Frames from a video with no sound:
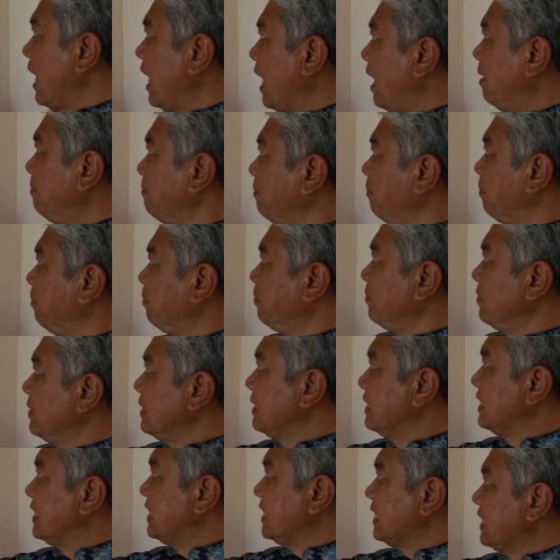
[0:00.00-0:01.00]
นาม
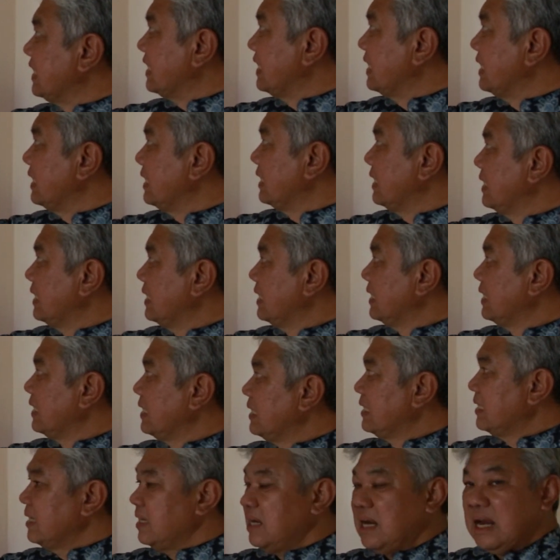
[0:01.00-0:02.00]
จีน
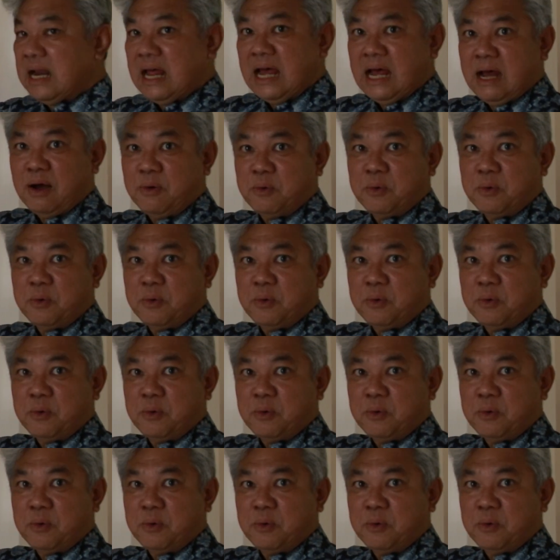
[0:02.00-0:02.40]
ลาว